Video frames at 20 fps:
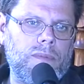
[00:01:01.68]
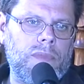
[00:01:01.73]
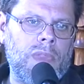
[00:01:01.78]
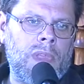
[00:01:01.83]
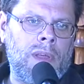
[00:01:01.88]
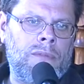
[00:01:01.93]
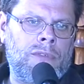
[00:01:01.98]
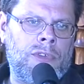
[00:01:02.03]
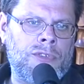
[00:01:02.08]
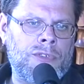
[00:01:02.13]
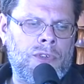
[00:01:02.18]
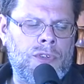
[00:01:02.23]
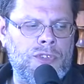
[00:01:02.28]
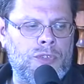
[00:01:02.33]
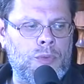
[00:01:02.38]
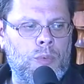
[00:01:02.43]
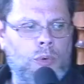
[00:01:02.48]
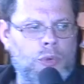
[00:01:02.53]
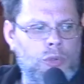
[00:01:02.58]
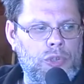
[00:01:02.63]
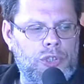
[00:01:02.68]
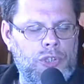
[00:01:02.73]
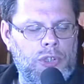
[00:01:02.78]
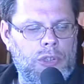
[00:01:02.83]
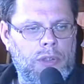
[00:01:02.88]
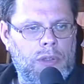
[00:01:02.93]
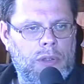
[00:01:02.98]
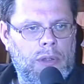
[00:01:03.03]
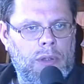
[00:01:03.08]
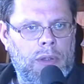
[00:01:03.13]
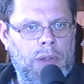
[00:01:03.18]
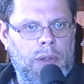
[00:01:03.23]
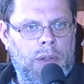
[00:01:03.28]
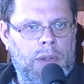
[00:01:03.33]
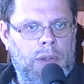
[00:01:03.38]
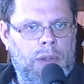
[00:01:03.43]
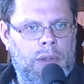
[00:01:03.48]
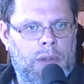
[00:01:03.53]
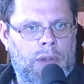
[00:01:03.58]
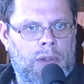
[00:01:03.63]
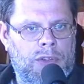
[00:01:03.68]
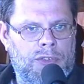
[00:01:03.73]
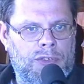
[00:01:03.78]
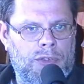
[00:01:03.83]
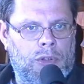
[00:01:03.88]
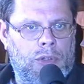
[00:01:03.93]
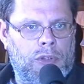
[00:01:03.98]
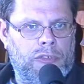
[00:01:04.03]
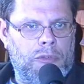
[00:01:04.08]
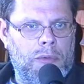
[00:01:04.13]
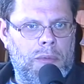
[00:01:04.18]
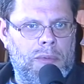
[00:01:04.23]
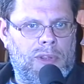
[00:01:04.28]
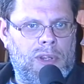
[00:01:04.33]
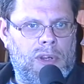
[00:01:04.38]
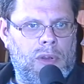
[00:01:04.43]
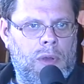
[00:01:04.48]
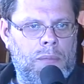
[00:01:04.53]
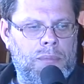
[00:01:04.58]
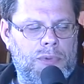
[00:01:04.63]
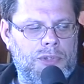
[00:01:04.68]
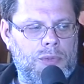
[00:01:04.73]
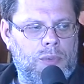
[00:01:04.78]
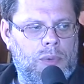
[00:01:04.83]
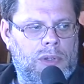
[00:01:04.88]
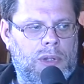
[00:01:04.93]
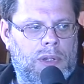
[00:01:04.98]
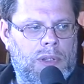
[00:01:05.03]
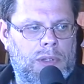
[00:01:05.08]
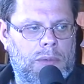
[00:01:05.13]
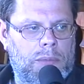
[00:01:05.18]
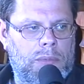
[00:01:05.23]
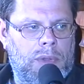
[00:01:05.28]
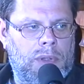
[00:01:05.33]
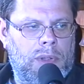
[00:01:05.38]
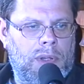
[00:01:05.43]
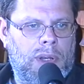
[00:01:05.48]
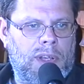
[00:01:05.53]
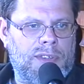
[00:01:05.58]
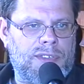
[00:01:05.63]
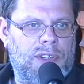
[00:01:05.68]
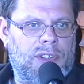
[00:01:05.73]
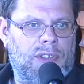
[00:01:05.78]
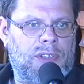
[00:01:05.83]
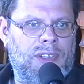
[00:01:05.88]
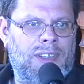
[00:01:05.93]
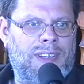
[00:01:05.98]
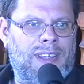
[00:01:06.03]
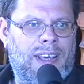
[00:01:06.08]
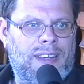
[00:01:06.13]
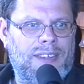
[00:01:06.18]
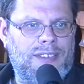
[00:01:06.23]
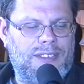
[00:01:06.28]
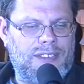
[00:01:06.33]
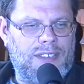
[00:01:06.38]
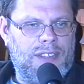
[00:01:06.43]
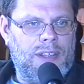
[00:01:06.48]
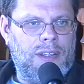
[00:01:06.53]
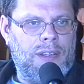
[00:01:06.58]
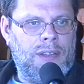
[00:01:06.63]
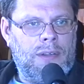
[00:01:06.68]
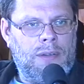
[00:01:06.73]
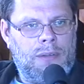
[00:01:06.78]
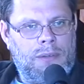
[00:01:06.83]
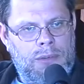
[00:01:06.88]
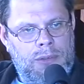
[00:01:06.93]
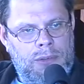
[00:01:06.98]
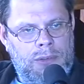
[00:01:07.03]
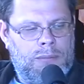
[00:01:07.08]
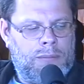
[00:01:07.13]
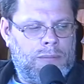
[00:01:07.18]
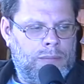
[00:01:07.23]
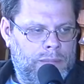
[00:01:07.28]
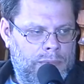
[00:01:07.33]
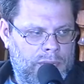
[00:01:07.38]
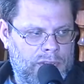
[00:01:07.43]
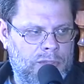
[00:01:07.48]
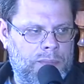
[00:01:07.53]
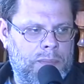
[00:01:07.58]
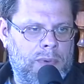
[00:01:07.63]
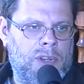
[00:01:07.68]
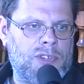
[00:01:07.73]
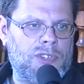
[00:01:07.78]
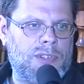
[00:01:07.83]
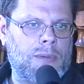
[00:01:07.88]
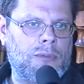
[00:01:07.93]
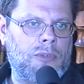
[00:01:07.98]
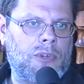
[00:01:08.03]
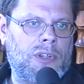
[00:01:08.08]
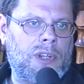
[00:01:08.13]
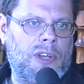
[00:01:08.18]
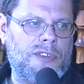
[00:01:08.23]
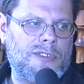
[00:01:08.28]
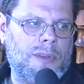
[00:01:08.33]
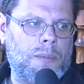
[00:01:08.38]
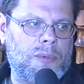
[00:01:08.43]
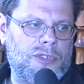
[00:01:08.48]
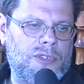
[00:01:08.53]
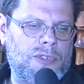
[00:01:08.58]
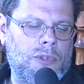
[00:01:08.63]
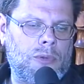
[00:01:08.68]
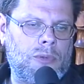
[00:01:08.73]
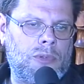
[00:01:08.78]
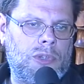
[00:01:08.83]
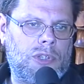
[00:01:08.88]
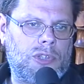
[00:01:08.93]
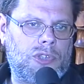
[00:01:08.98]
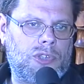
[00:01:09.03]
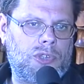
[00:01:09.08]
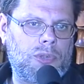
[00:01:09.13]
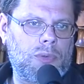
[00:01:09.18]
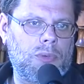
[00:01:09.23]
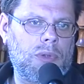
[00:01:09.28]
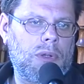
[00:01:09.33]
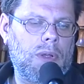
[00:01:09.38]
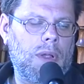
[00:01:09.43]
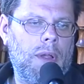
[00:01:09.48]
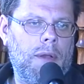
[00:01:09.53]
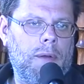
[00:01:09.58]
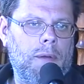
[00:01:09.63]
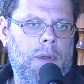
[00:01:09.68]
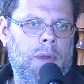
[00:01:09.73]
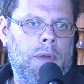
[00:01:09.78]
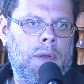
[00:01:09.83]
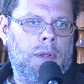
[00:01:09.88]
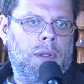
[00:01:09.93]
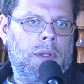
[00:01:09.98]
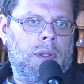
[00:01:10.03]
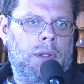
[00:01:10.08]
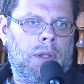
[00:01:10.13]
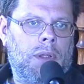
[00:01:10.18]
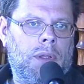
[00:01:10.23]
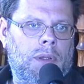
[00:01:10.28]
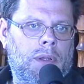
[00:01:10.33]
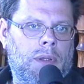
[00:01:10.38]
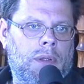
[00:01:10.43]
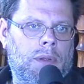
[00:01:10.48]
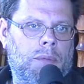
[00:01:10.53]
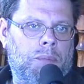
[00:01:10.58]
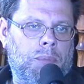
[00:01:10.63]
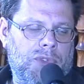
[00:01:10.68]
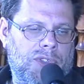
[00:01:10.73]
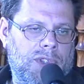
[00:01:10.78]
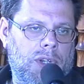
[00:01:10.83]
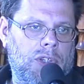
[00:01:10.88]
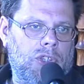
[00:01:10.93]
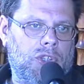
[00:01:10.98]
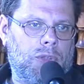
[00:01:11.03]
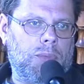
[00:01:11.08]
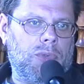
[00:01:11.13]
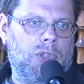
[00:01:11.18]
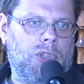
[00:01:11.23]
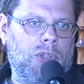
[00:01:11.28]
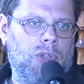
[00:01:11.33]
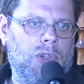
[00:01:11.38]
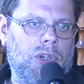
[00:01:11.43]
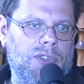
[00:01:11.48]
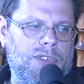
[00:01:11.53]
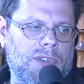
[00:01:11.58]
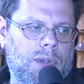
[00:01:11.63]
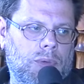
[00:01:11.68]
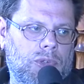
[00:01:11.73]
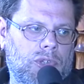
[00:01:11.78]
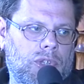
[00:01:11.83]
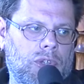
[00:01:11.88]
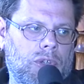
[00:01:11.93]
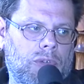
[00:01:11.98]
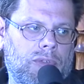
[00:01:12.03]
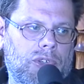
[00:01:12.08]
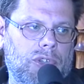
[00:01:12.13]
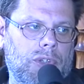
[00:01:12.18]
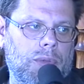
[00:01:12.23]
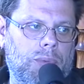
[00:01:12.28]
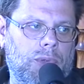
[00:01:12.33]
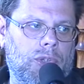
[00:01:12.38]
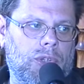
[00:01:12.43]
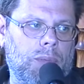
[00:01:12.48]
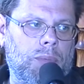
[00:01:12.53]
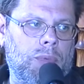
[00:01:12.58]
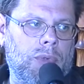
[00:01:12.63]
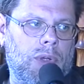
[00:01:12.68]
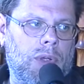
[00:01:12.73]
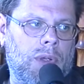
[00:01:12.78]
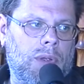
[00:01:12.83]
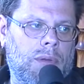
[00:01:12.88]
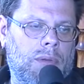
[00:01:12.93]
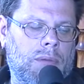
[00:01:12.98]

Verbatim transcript: więc on z Łodzi e, z gotowymi materiałami poskładanymi gazety gdańskiej, ekspresem do Gdańska przez Toruń jeździł. E, poznaliśmy się okazało się, że on właśnie potrzebuje,